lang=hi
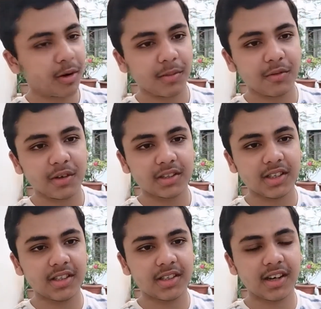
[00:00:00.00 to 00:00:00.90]
प्रॉपर
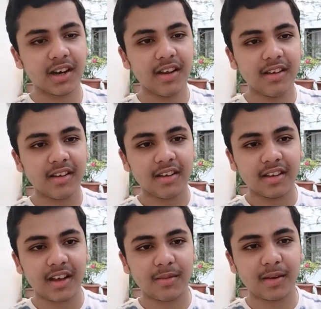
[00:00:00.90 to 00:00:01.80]
फंक्शनिंग कर रहा है
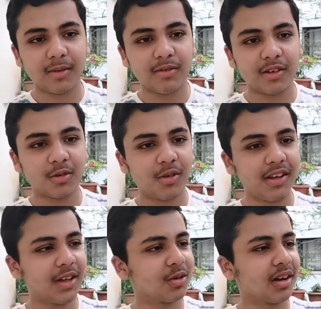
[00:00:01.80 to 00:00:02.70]
कैमरा भी इवन खुल
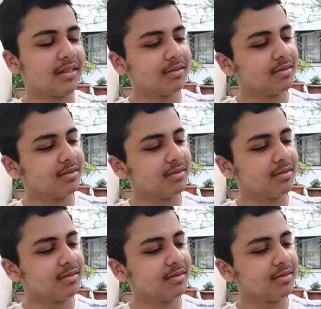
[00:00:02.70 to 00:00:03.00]
गया थोड़ा